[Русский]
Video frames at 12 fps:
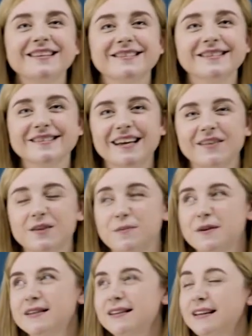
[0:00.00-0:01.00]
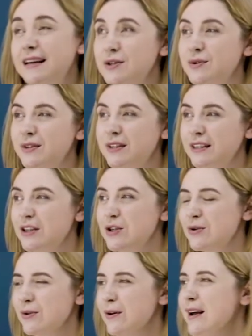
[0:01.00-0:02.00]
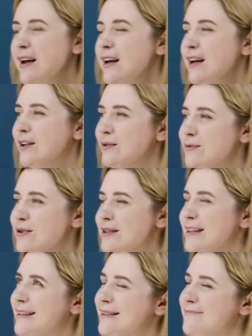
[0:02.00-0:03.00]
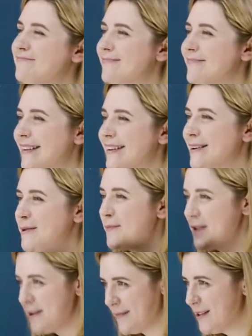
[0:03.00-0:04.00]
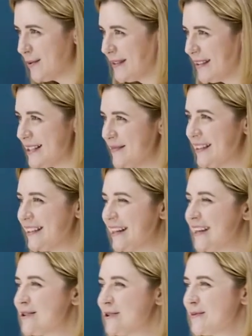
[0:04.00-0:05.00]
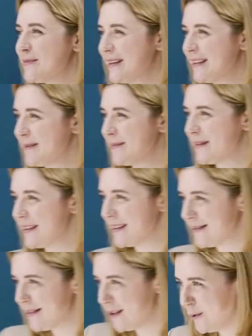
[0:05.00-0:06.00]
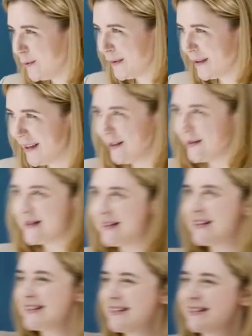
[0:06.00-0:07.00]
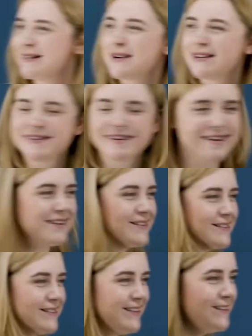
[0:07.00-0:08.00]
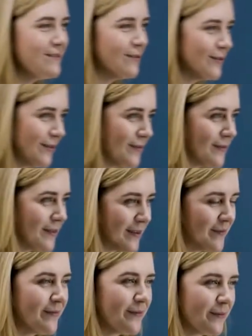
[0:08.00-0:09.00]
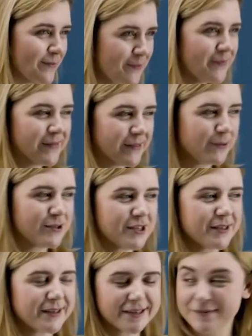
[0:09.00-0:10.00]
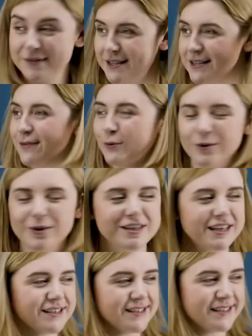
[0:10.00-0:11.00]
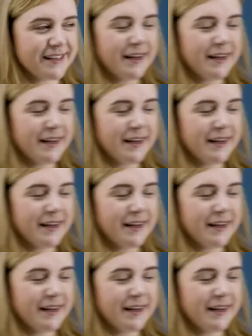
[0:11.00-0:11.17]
составить презентацию хорошо, нужно э, понимать, куда смотреть, чтобы это было не тупо. Да? То есть если изображение здесь, то вы лучше разместить в той части,